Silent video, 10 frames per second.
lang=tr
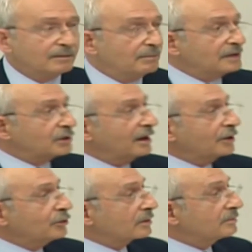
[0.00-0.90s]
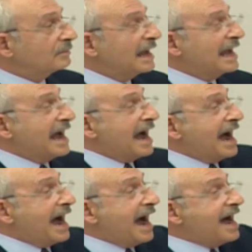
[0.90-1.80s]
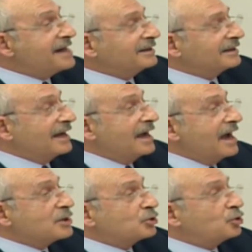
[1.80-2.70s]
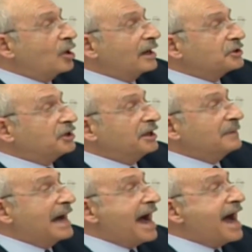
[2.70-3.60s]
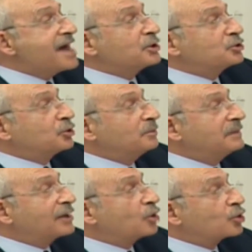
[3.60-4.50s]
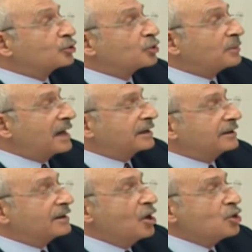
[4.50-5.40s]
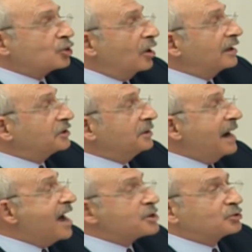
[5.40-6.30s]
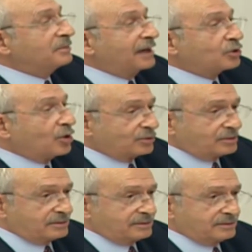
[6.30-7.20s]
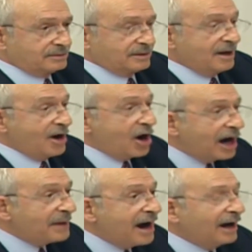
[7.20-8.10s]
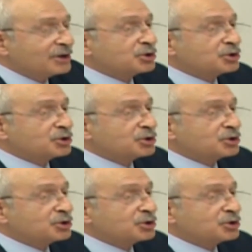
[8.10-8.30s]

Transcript: Ben dayanıyorum. Her söylediğim her cümle doğrudur bakın. Söylediğim her cümle doğrudur. Ama